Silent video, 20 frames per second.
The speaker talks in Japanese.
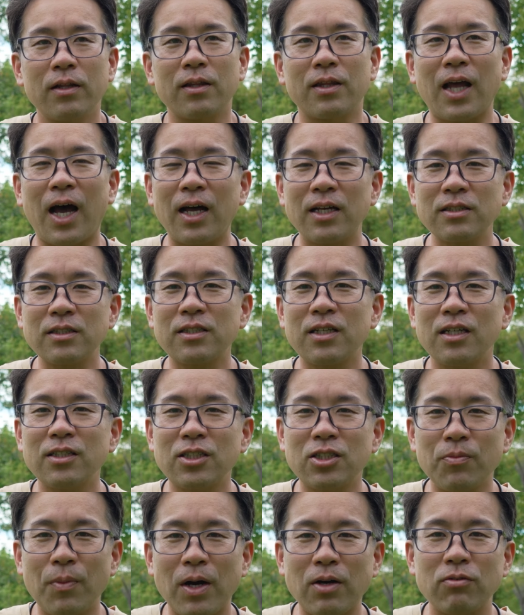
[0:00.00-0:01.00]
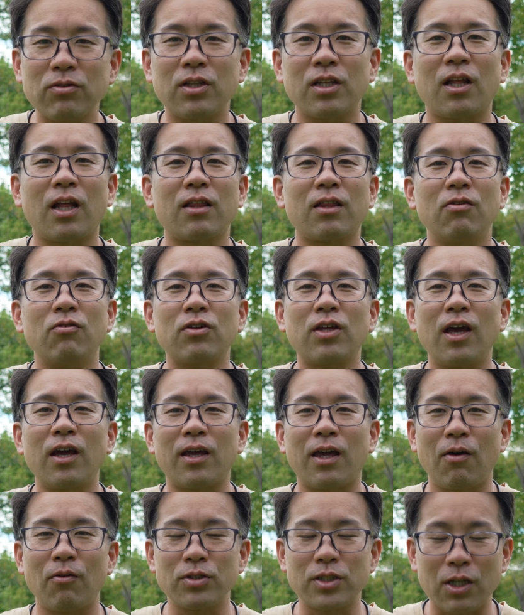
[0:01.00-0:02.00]
断線しまくってたっていう
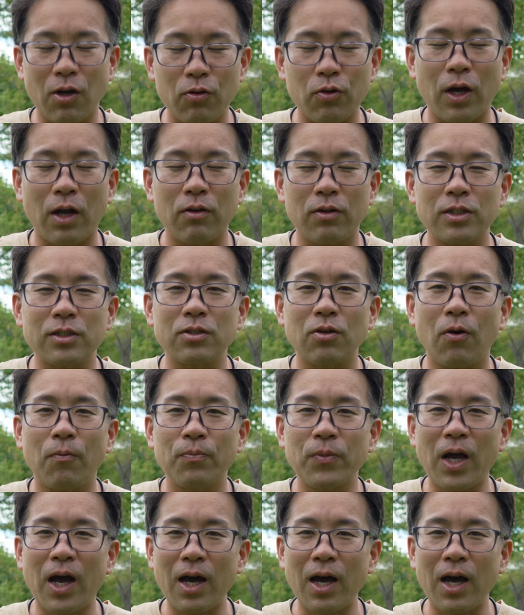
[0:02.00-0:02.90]
経験をしたことあるんですよ。